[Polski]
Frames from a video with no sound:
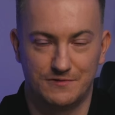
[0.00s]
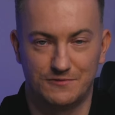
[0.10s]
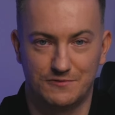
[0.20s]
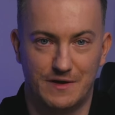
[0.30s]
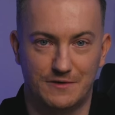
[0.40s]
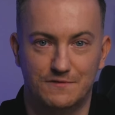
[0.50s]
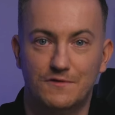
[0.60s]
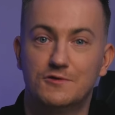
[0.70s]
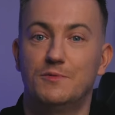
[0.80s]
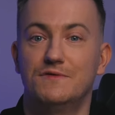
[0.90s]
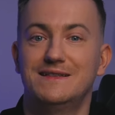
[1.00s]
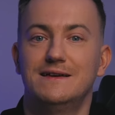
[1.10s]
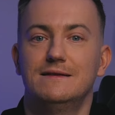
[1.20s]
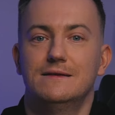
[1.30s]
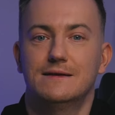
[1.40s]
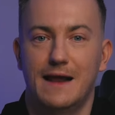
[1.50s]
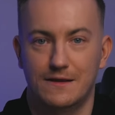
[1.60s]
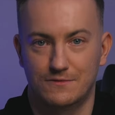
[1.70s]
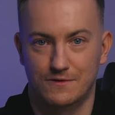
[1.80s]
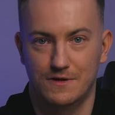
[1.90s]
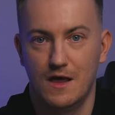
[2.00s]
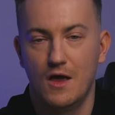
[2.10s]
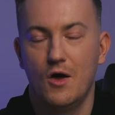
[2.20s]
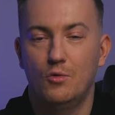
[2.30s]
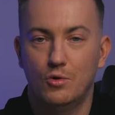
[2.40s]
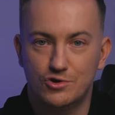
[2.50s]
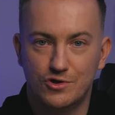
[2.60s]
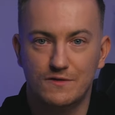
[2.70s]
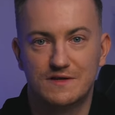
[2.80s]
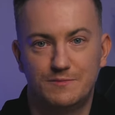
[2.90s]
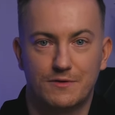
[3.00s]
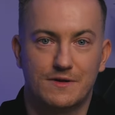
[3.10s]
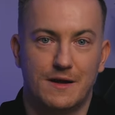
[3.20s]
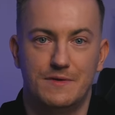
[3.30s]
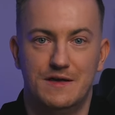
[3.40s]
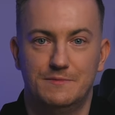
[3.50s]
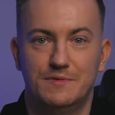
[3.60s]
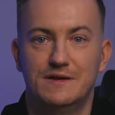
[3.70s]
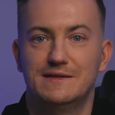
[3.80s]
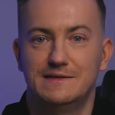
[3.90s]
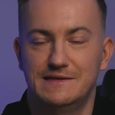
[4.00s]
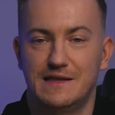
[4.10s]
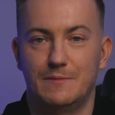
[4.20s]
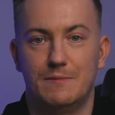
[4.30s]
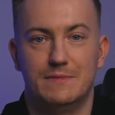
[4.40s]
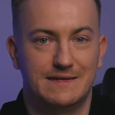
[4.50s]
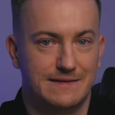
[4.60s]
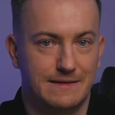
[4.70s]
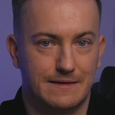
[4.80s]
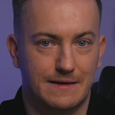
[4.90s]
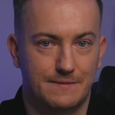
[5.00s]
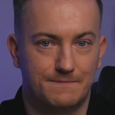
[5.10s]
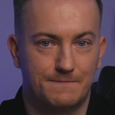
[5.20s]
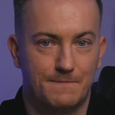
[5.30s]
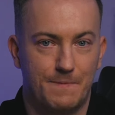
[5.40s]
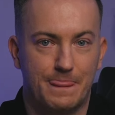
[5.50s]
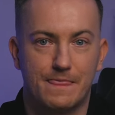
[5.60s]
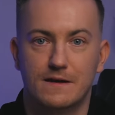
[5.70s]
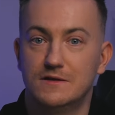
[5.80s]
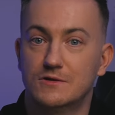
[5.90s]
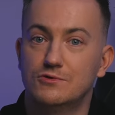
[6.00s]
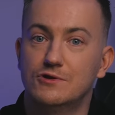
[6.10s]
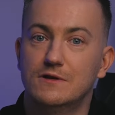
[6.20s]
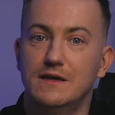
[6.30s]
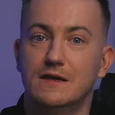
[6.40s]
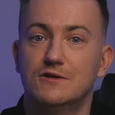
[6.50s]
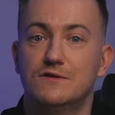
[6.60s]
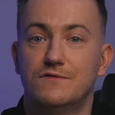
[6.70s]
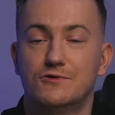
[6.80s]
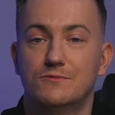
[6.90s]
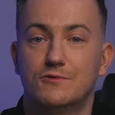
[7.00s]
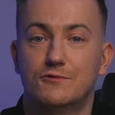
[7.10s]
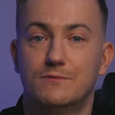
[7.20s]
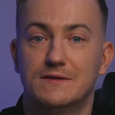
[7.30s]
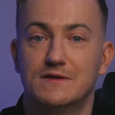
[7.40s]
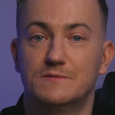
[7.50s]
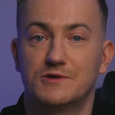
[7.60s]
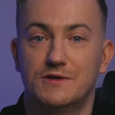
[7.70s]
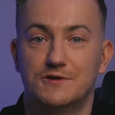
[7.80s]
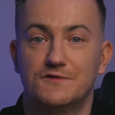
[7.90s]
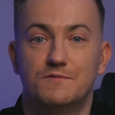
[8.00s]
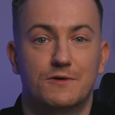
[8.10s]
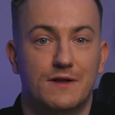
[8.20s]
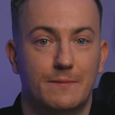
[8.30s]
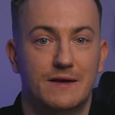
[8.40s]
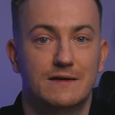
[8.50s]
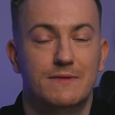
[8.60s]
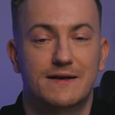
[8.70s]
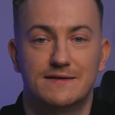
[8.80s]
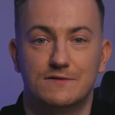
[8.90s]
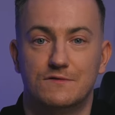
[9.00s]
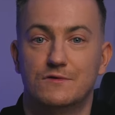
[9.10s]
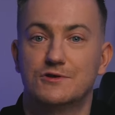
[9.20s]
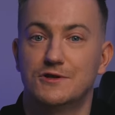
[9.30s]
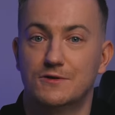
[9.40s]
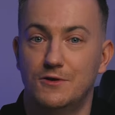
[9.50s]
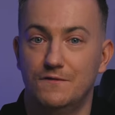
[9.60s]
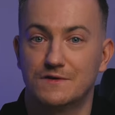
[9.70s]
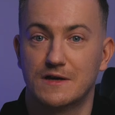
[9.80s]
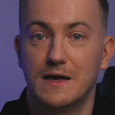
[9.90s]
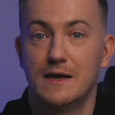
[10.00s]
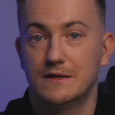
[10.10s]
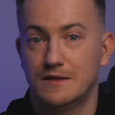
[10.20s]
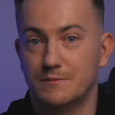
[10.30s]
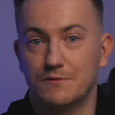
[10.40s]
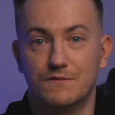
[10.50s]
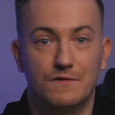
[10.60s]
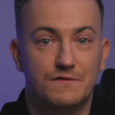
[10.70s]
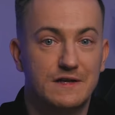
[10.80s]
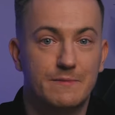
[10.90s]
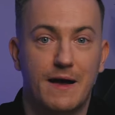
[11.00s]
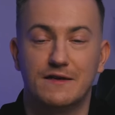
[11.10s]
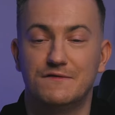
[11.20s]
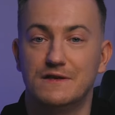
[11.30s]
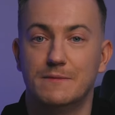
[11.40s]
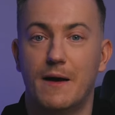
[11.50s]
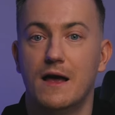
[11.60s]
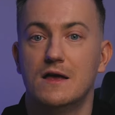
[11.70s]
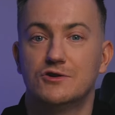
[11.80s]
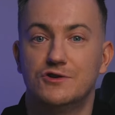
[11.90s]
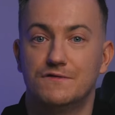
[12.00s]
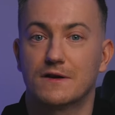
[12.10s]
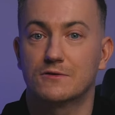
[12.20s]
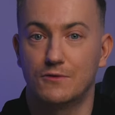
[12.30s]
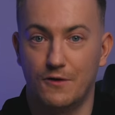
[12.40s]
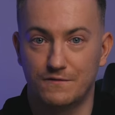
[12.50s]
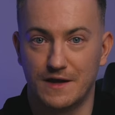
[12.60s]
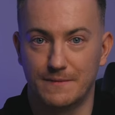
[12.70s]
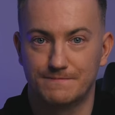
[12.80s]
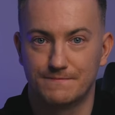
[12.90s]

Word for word: dokumentów odpowiada integrator łączący program ERP z systemem BaseLinker. Niektórzy klienci tworzą dokumenty sprzedaży w programach magazynowo-księgowych typu firma i firma czy fakturownia.